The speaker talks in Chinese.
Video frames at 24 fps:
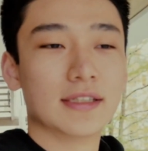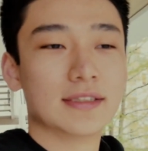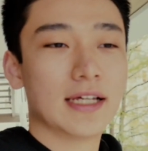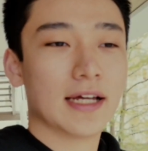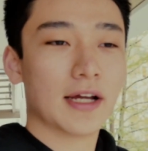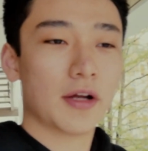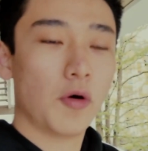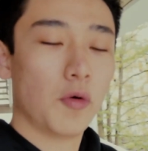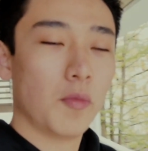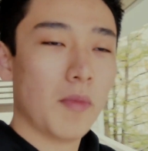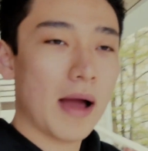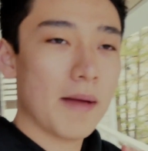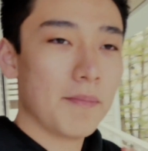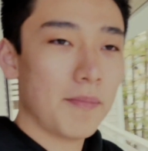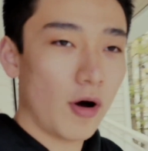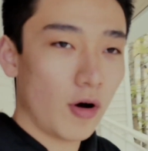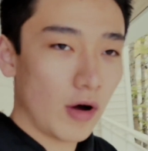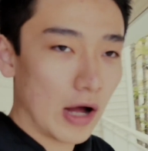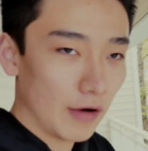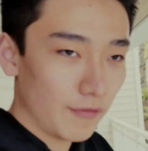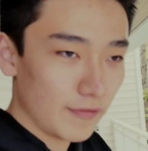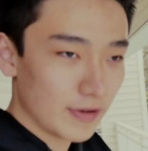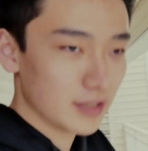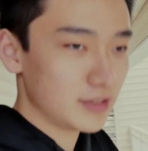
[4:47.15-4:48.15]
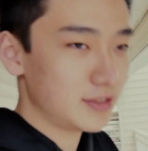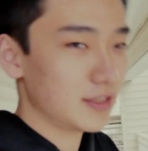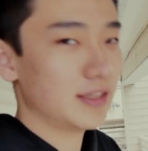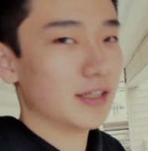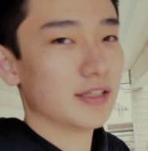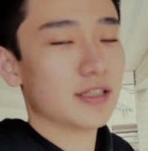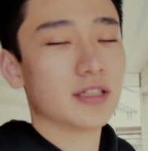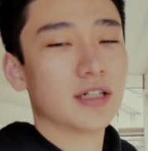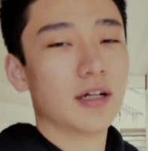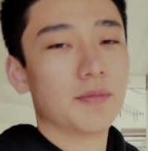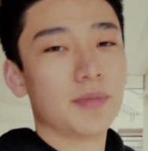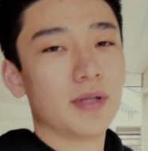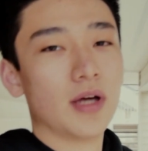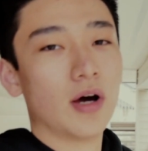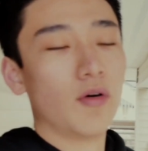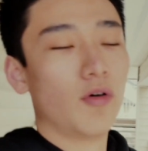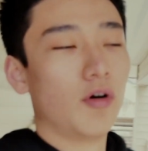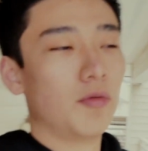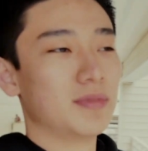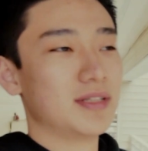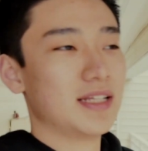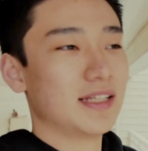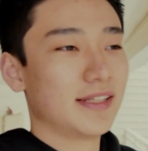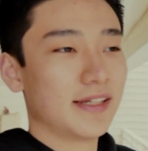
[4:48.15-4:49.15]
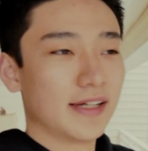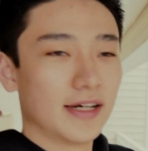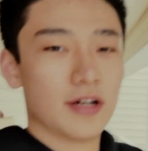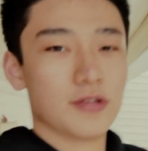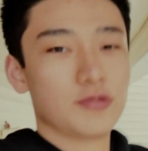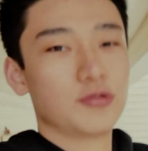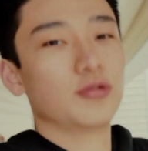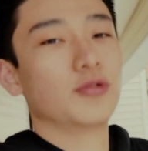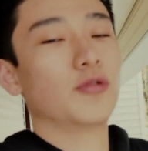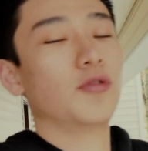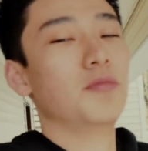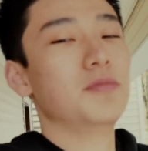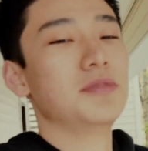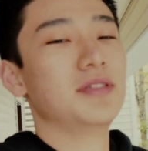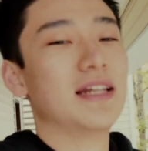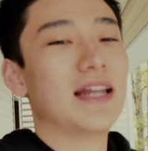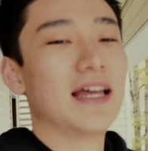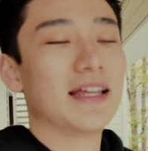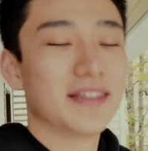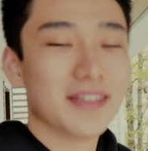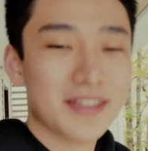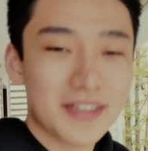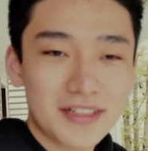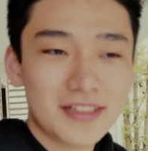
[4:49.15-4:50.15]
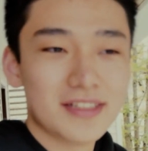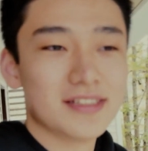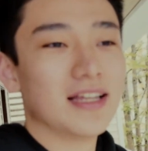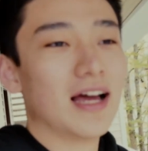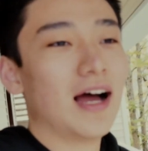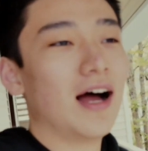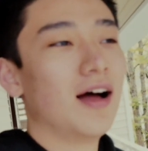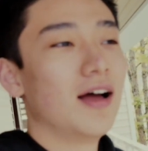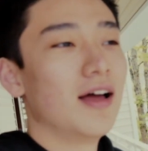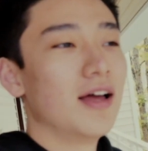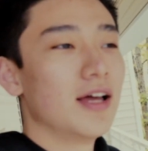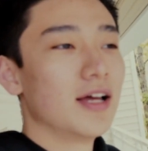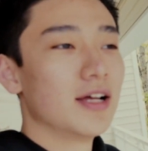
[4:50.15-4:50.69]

再购买宝华韦健的这个标，我们再贴上去，我们再来听一下，